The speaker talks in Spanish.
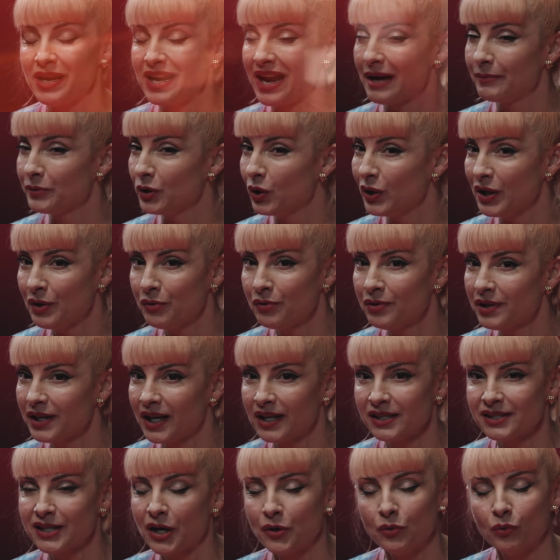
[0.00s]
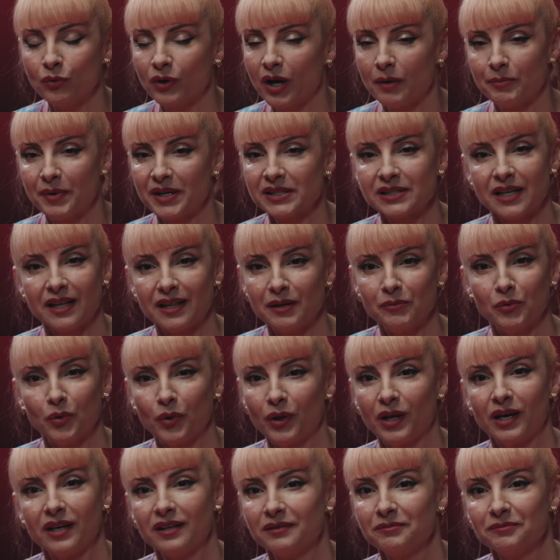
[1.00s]
La violencia esa nunca pasa de
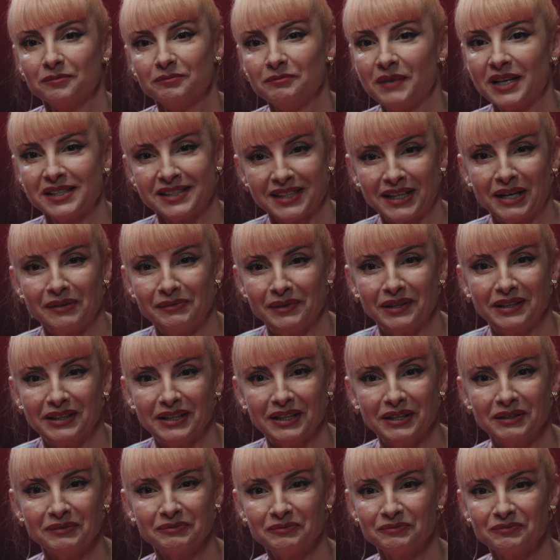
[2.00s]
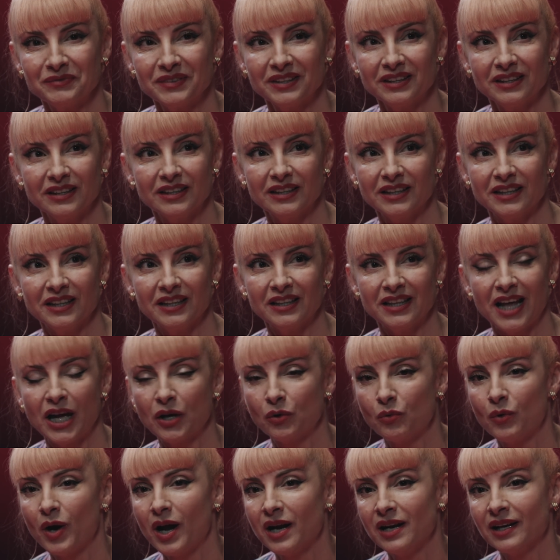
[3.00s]
moda, básicamente. Eh, da
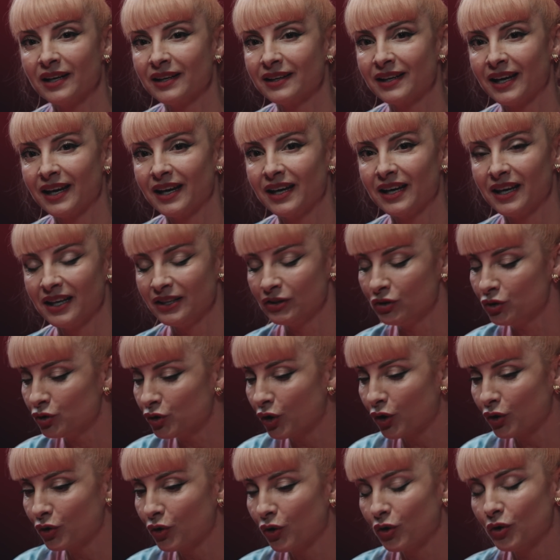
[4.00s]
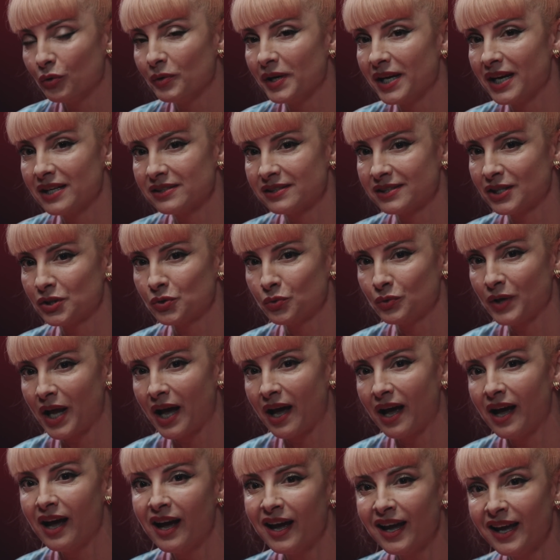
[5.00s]
igual en qué entorno lo veas, es
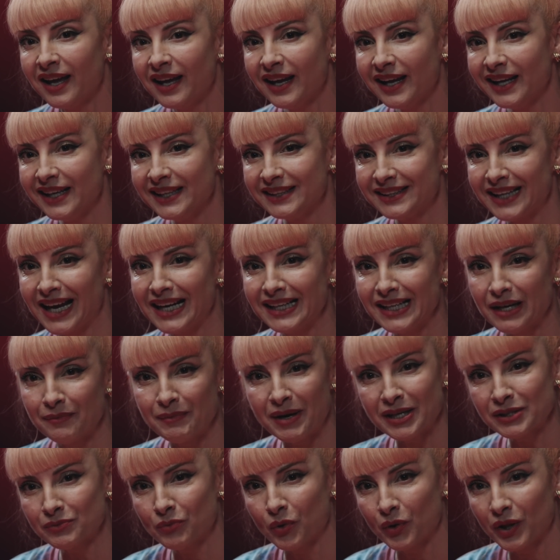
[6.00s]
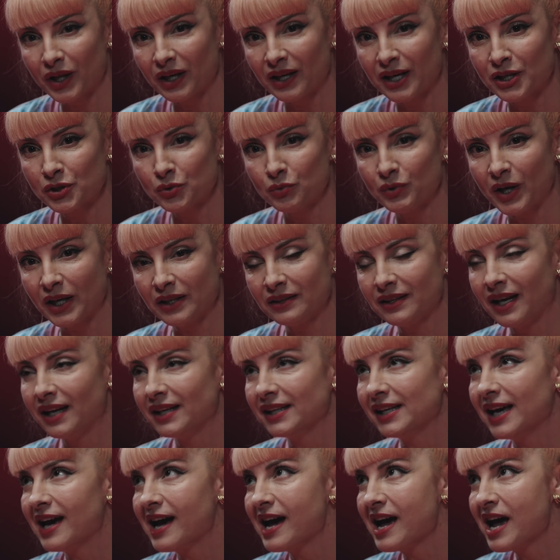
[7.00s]
una Italia más moderna es una
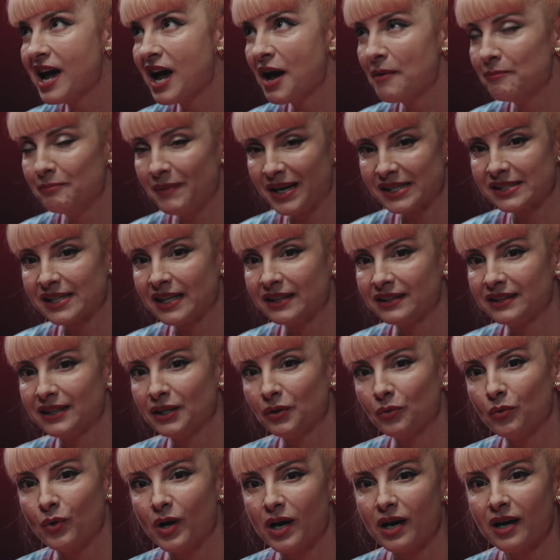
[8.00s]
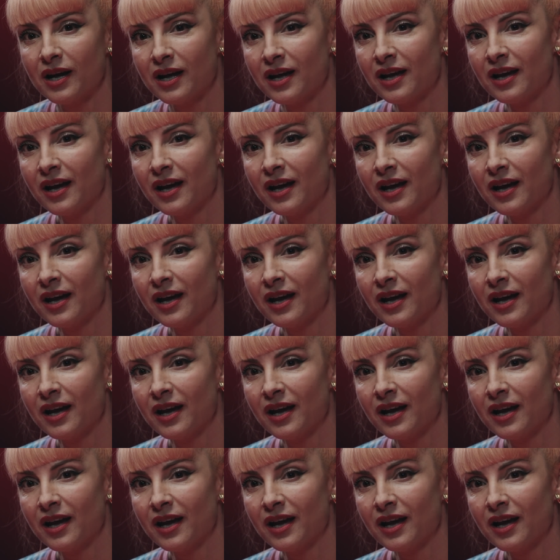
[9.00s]
Italia más antigua.